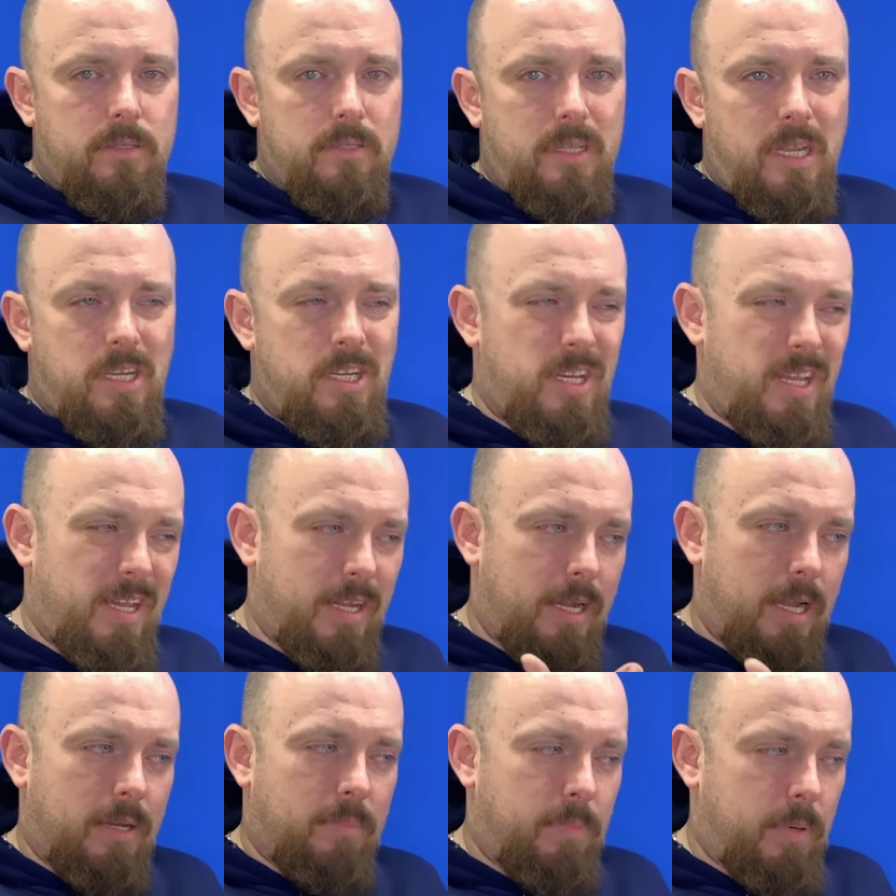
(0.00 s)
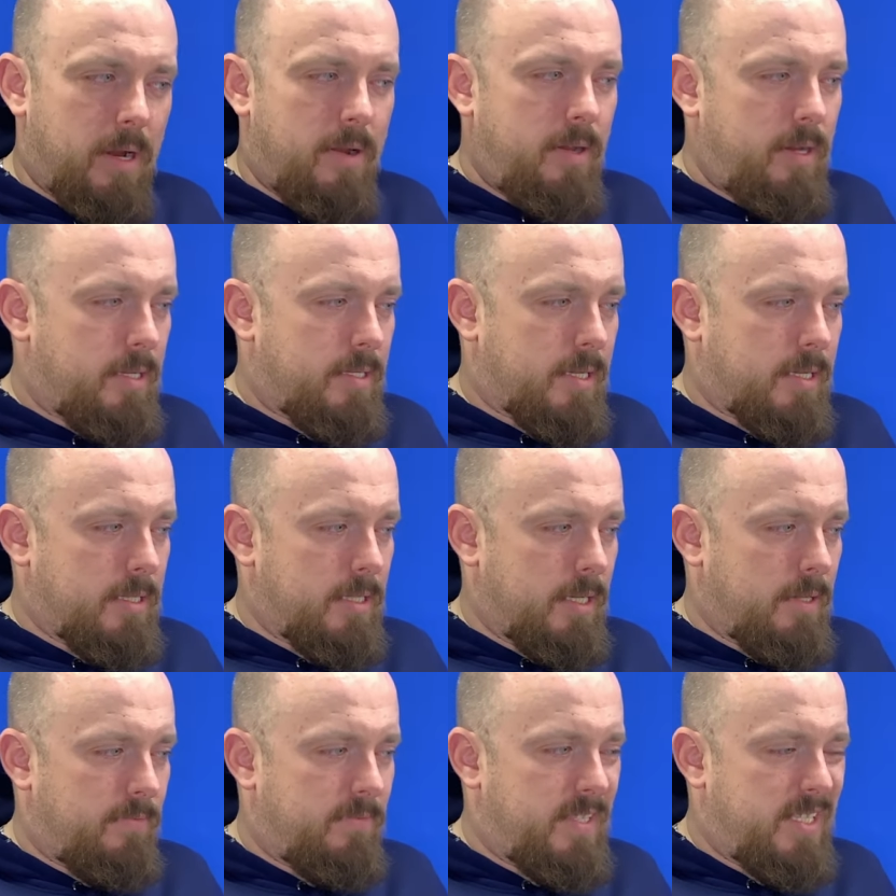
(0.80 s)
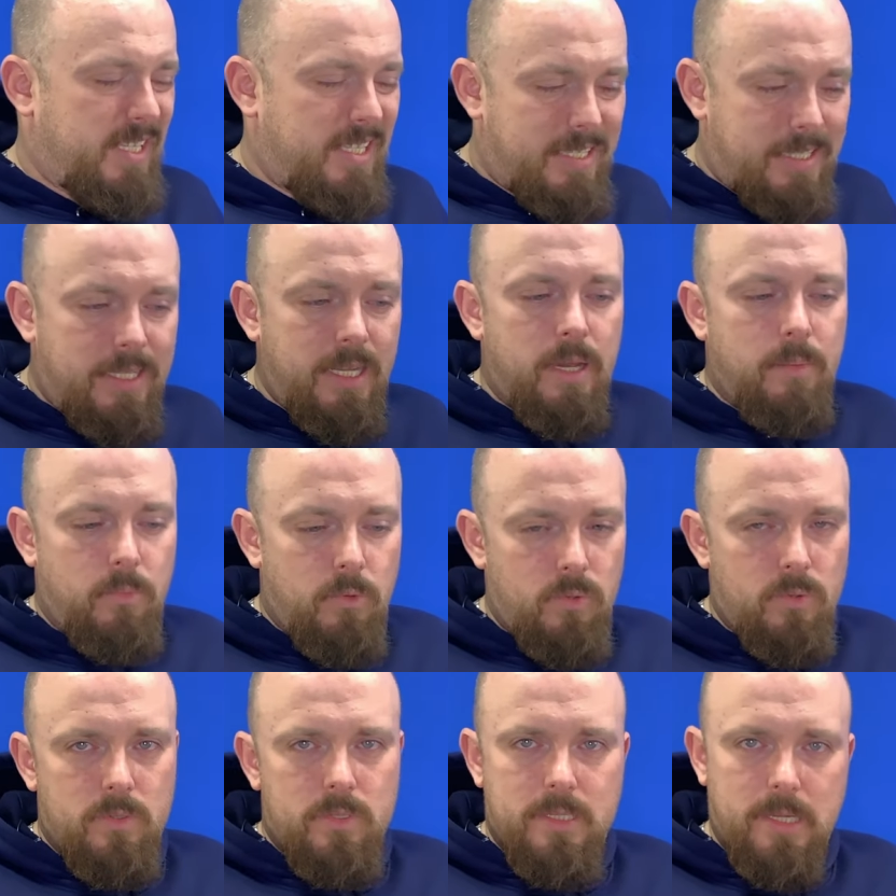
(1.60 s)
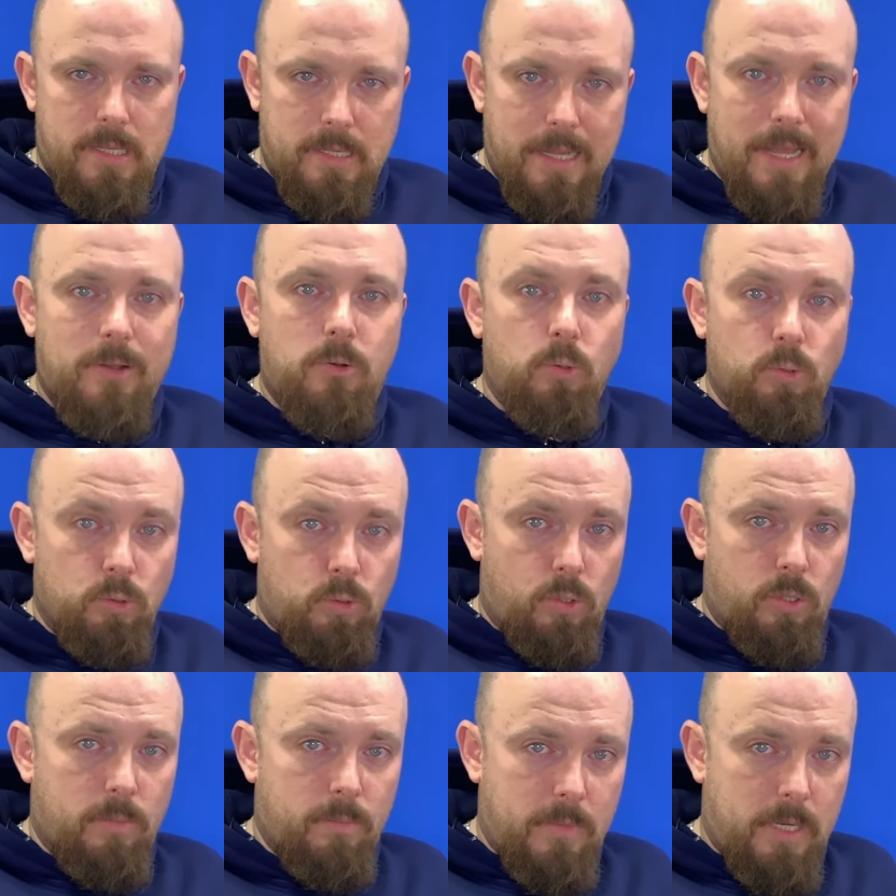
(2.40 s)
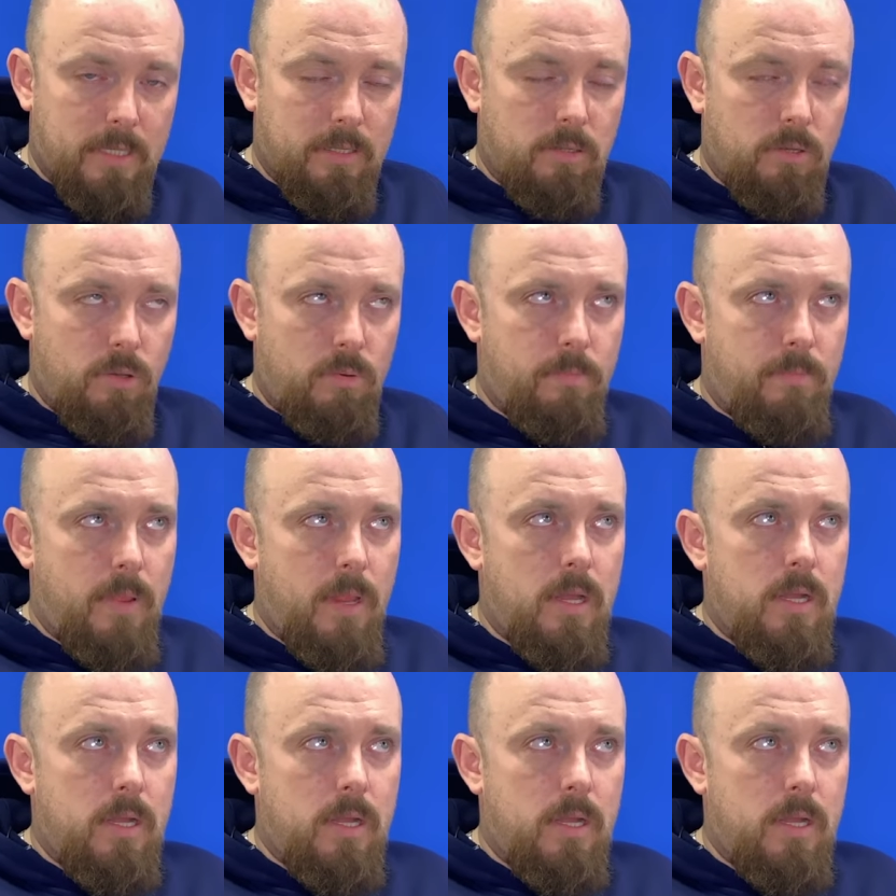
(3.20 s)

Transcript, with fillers: точнее, как правильно сказать, в систему с одноконтурным котлом.